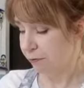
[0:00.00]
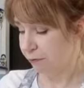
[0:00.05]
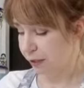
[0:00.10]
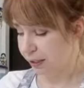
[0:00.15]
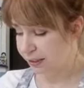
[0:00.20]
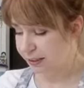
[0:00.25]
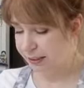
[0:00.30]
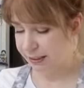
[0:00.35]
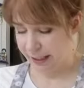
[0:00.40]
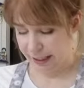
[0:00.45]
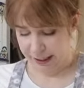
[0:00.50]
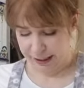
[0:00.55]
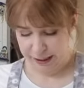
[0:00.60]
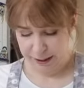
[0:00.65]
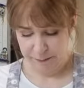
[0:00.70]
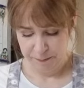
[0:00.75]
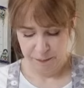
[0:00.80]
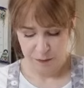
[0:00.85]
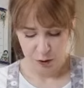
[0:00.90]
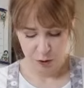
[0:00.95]
Więc
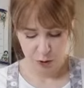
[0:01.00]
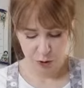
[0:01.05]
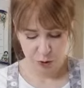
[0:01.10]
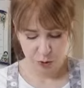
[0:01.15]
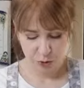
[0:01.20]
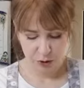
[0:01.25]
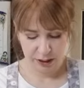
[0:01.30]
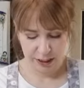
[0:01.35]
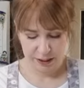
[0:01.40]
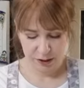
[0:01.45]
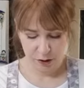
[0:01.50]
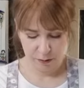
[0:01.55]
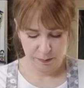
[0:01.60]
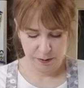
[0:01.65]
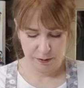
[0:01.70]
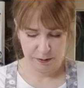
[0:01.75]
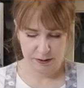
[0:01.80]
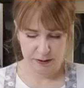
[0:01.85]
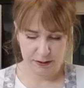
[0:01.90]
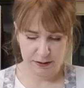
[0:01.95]
tak, już tutaj
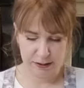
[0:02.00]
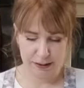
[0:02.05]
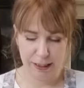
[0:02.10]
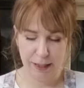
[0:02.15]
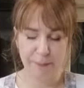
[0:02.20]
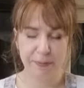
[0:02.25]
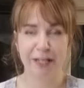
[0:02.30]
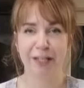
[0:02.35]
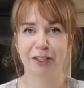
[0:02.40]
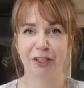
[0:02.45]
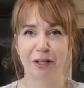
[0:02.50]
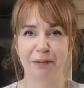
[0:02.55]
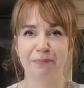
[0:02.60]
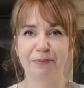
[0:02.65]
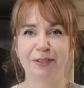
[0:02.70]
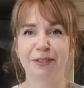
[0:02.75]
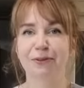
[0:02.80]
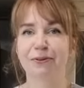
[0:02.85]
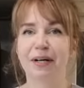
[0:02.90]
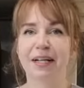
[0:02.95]
sobie
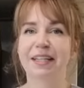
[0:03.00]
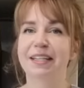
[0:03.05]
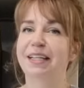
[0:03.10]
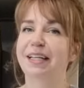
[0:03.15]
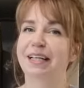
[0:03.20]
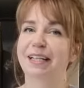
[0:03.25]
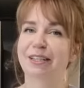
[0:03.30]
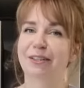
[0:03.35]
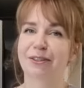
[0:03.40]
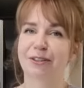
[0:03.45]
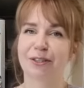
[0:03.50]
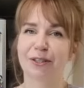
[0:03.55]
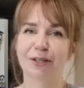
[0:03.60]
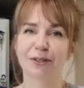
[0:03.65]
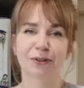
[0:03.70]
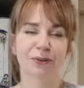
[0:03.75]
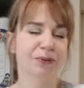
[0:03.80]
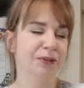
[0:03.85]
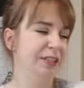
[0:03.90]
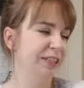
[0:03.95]
namieszam składniki do
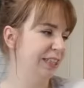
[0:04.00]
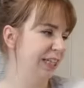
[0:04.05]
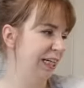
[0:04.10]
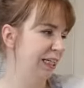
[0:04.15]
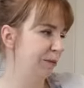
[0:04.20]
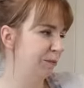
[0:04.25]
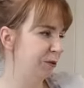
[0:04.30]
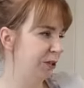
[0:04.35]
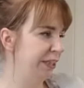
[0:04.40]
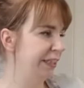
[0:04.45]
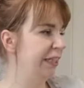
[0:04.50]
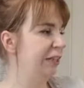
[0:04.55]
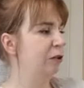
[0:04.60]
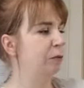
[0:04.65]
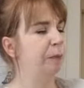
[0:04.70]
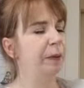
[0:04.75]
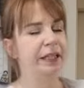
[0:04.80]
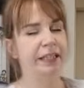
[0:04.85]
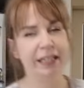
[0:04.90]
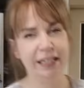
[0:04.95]
sosu i zaraz przejdę
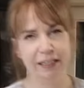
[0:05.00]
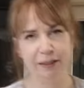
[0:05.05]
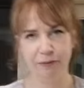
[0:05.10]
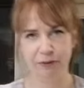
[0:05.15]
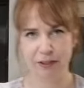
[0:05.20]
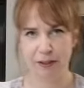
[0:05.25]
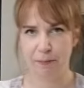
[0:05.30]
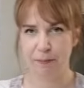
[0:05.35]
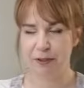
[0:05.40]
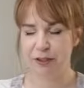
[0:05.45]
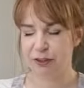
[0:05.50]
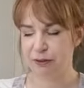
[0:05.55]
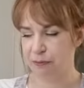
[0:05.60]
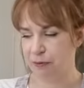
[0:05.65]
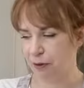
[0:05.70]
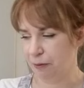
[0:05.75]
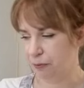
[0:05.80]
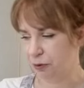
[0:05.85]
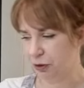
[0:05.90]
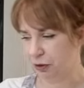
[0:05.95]
do patelni, bo tam
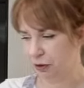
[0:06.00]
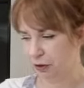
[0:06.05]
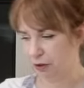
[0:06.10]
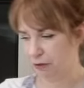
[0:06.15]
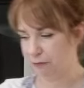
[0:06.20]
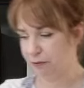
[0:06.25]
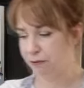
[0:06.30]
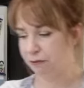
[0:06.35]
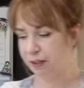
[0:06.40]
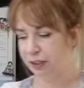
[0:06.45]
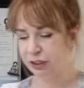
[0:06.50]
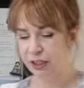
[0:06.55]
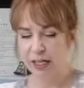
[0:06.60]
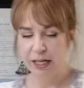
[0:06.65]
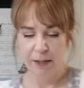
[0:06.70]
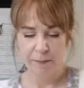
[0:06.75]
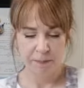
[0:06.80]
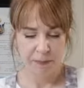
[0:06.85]
będziemy go przygotowywać.